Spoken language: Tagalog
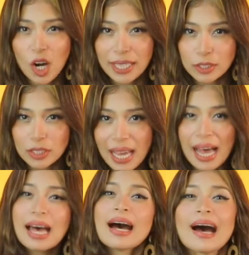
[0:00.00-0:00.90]
O oh, eto
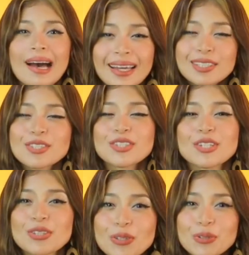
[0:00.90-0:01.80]
na, hi to
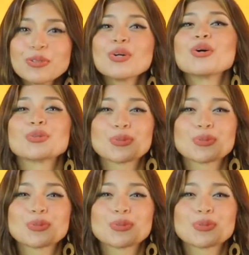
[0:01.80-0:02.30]
you,